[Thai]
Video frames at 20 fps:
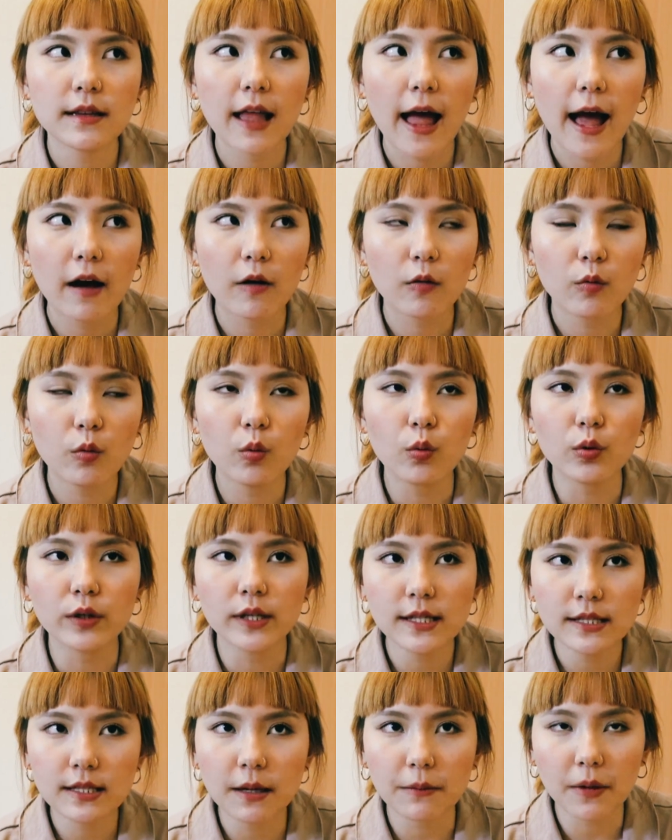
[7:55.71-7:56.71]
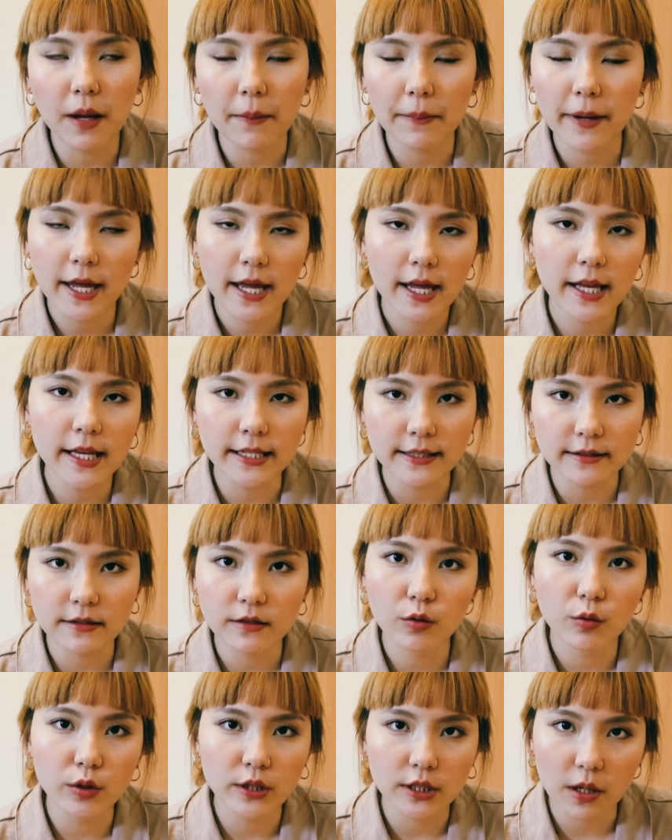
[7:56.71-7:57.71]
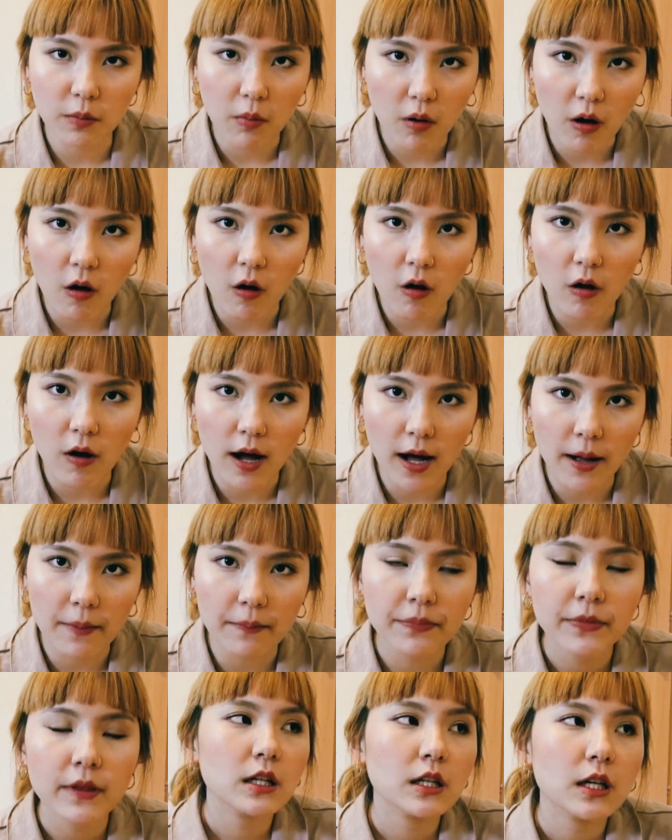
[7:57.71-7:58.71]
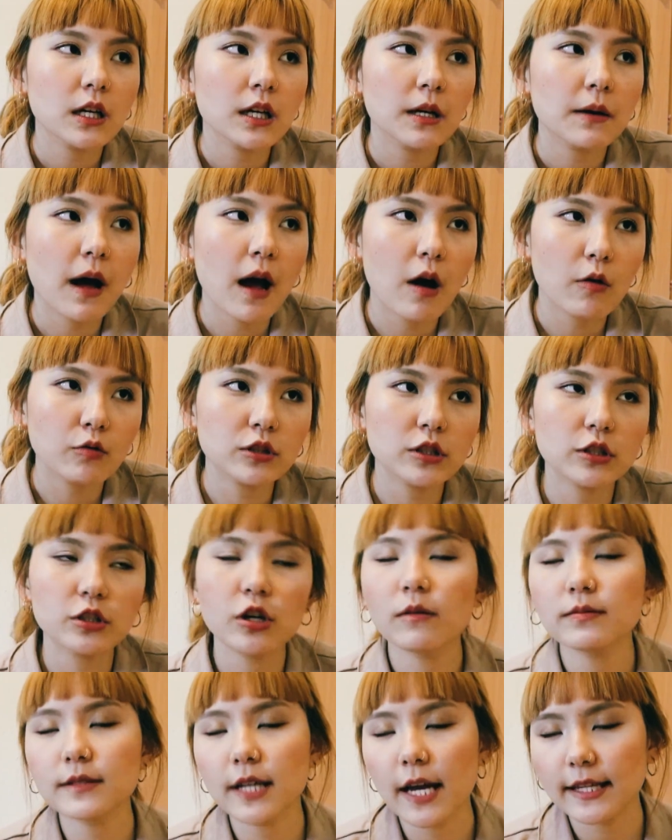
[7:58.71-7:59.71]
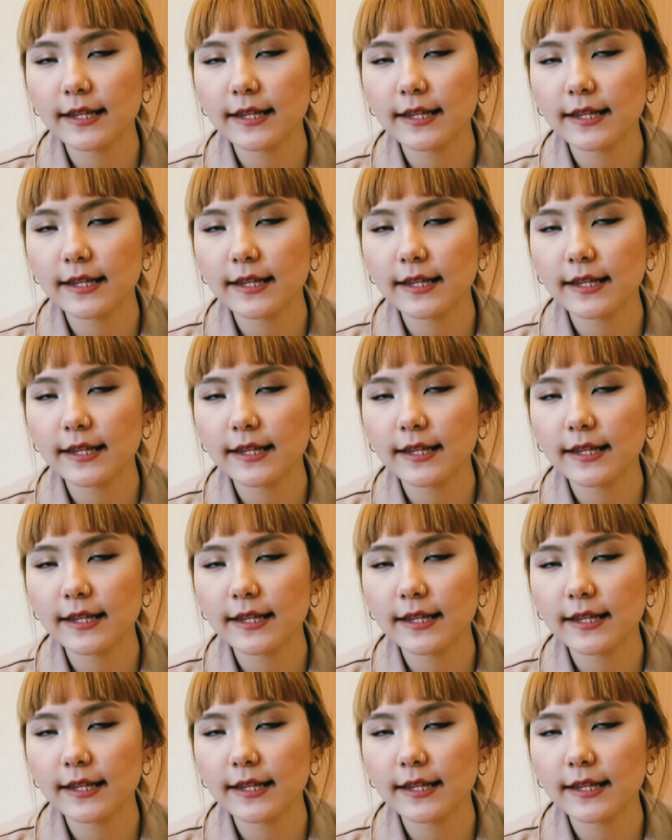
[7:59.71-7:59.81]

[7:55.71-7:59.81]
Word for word: ต่างหูที่สำหรับเฮลิกซ์โดยเฉพาะอ่ะเขาจะชอบใช้